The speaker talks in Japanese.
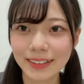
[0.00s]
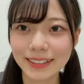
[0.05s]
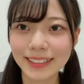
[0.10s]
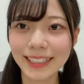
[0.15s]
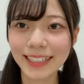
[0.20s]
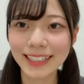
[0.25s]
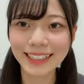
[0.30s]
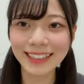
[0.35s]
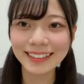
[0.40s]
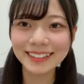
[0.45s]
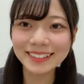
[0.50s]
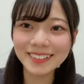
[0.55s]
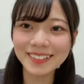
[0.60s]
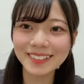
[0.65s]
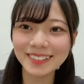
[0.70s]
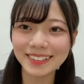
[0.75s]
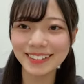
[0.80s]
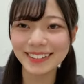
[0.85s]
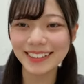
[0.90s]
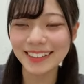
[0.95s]
じゃああげる
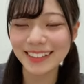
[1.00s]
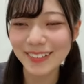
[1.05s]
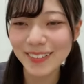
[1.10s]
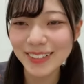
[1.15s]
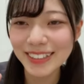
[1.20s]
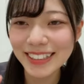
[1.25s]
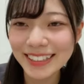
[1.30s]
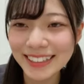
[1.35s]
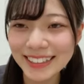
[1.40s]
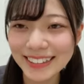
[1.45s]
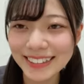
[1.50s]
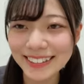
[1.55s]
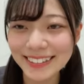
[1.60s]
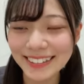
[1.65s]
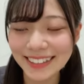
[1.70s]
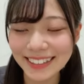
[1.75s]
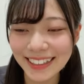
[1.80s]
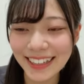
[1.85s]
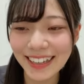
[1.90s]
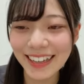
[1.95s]
よって言って生写真く
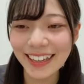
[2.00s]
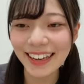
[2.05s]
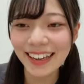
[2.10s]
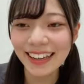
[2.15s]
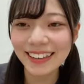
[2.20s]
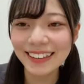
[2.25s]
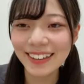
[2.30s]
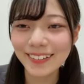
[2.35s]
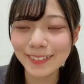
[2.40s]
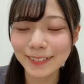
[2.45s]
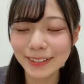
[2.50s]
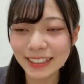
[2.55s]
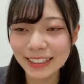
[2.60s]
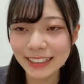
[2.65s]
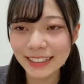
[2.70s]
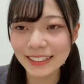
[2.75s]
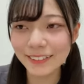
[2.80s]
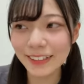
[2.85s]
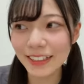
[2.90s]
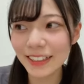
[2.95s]
れてで
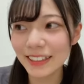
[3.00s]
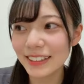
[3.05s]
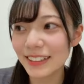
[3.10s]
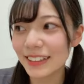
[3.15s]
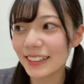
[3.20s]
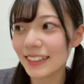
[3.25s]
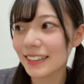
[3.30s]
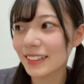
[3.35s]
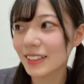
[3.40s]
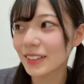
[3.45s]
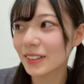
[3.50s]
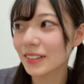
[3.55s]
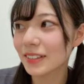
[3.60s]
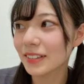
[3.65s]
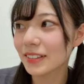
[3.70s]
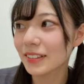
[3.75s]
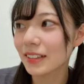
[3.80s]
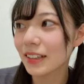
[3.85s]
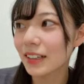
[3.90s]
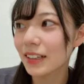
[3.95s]
私はなんかそ
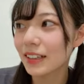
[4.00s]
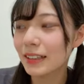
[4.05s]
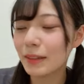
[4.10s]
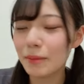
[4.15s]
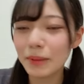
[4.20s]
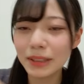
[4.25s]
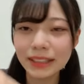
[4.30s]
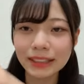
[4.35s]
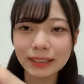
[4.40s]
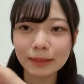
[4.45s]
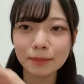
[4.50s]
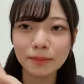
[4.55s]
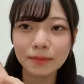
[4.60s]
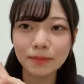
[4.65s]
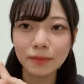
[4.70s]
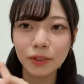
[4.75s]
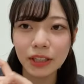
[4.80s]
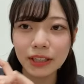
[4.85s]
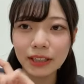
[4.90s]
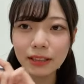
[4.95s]
の生写
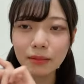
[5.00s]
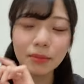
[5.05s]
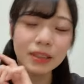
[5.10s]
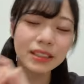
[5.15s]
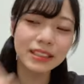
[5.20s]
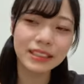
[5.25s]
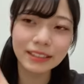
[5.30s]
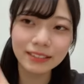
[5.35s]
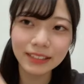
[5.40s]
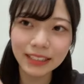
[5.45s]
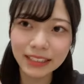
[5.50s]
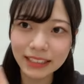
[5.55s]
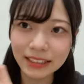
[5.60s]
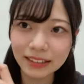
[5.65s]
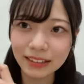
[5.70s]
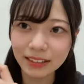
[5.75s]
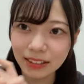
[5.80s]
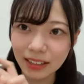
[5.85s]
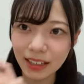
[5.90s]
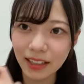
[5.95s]
真もらってめっちゃ嬉し
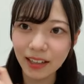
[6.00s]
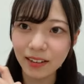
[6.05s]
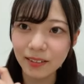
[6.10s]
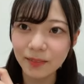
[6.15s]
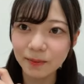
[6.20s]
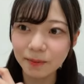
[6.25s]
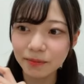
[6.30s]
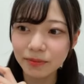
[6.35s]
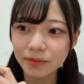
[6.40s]
くて